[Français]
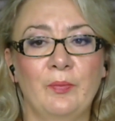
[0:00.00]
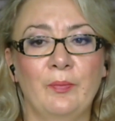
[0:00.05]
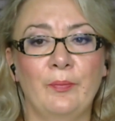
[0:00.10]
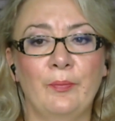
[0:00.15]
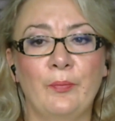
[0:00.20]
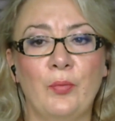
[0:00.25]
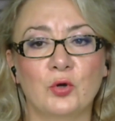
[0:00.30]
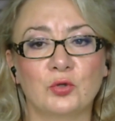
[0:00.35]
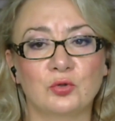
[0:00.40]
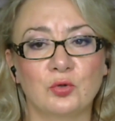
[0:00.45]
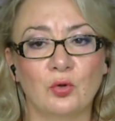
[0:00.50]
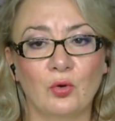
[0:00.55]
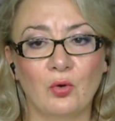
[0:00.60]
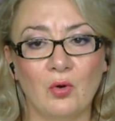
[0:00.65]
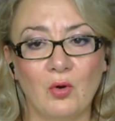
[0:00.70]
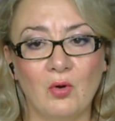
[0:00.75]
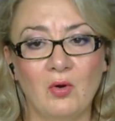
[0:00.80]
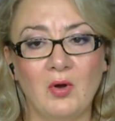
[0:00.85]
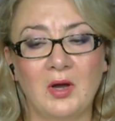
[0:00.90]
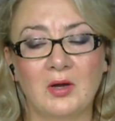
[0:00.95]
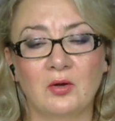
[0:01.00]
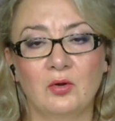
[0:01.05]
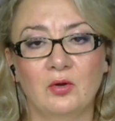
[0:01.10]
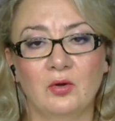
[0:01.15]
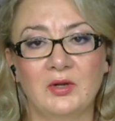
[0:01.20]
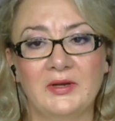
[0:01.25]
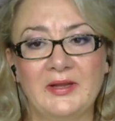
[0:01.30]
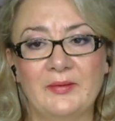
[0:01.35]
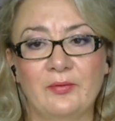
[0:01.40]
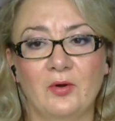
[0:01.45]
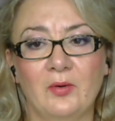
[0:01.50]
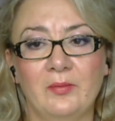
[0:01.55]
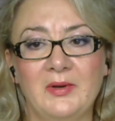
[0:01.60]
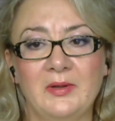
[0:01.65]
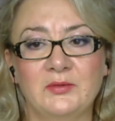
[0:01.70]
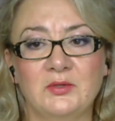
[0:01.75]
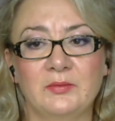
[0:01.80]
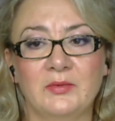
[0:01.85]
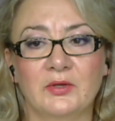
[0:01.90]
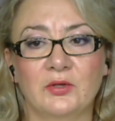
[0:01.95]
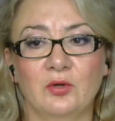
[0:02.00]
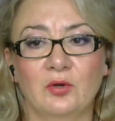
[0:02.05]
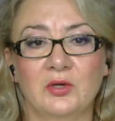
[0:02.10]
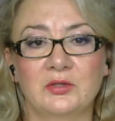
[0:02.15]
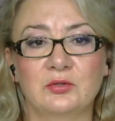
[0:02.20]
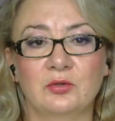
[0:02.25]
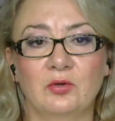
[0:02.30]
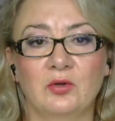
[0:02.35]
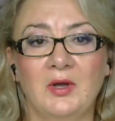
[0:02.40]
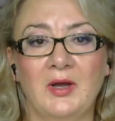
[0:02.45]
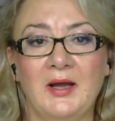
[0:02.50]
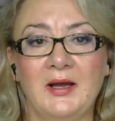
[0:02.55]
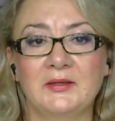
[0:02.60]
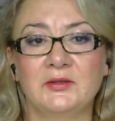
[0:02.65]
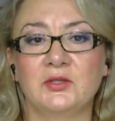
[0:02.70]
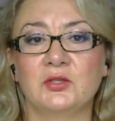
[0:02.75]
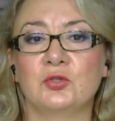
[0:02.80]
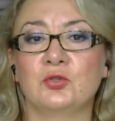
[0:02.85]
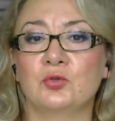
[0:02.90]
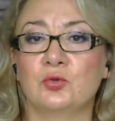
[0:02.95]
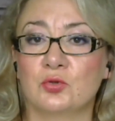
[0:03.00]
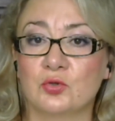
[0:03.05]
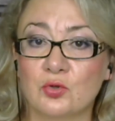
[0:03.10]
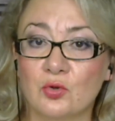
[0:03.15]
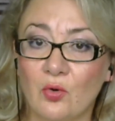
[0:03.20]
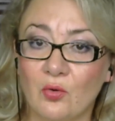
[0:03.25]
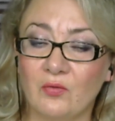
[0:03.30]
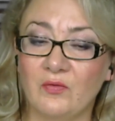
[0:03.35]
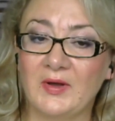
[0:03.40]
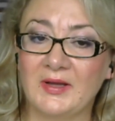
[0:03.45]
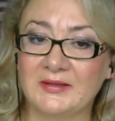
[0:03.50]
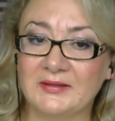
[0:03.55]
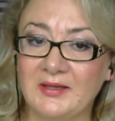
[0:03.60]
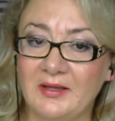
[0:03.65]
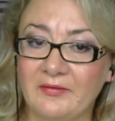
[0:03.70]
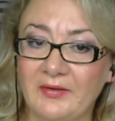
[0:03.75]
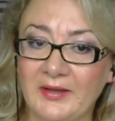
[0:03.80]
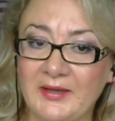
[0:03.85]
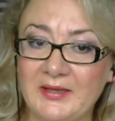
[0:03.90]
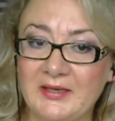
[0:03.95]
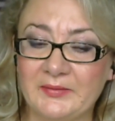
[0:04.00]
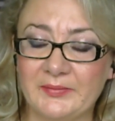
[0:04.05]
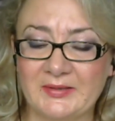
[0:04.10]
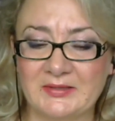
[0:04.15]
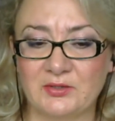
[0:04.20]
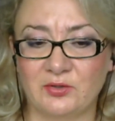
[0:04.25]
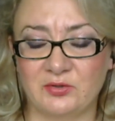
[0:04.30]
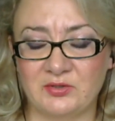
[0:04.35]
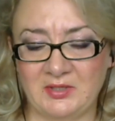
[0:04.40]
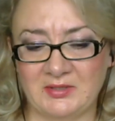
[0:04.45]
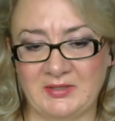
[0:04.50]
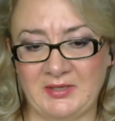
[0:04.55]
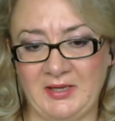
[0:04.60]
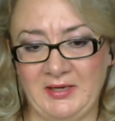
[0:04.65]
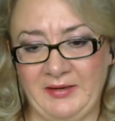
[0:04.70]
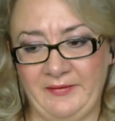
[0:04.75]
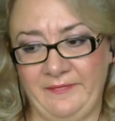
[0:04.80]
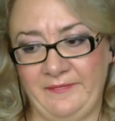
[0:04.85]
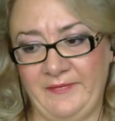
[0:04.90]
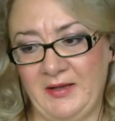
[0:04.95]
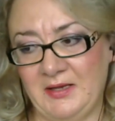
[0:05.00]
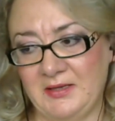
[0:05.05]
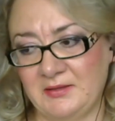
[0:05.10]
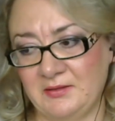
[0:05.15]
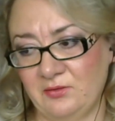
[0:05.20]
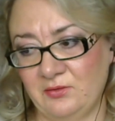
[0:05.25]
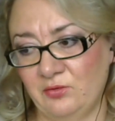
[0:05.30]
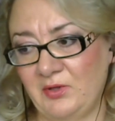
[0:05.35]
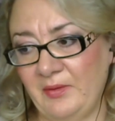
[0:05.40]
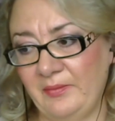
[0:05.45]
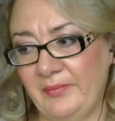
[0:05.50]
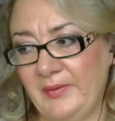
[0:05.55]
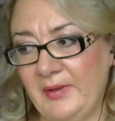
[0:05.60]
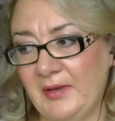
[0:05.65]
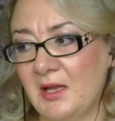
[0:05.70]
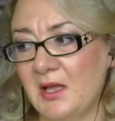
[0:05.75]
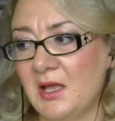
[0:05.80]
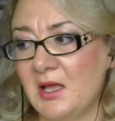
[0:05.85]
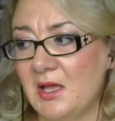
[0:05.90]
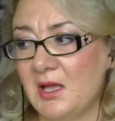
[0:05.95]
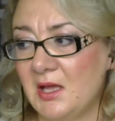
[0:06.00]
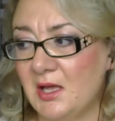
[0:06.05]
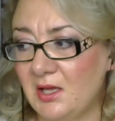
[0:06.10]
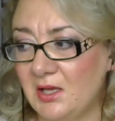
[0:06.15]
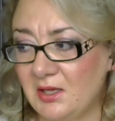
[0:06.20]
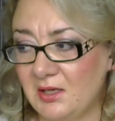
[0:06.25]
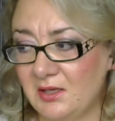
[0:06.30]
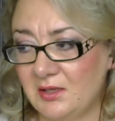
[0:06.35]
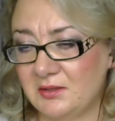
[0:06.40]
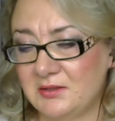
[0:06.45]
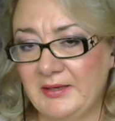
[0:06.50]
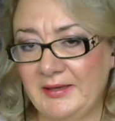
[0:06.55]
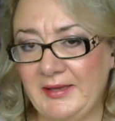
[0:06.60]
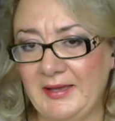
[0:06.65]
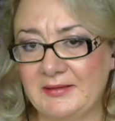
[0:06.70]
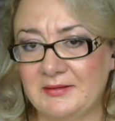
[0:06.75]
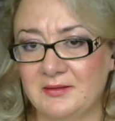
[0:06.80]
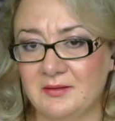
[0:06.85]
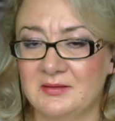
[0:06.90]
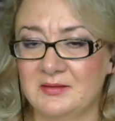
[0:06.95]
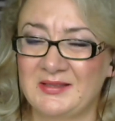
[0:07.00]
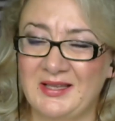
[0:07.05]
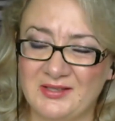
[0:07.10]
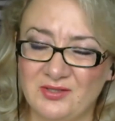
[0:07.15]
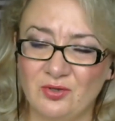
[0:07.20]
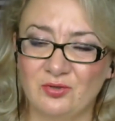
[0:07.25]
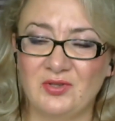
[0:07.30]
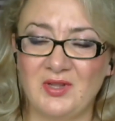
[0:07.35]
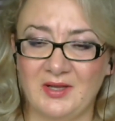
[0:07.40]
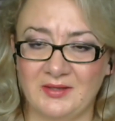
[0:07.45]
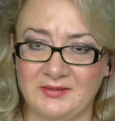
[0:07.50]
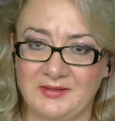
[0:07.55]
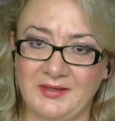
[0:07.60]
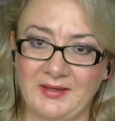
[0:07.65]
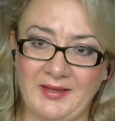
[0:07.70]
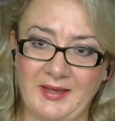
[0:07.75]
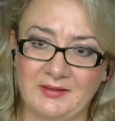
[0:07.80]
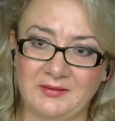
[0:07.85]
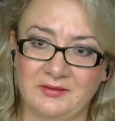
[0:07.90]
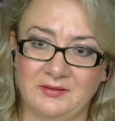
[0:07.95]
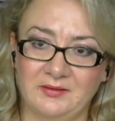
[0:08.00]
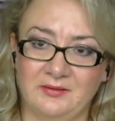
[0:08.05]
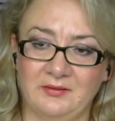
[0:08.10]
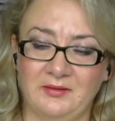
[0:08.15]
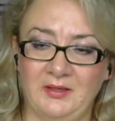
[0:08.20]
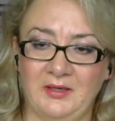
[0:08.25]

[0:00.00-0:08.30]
porteront encore les problèmes de Mercure rétrograde jusqu'au 20 avril, parce que ce sera la phase qu'on appelle euh, stationnaire direct.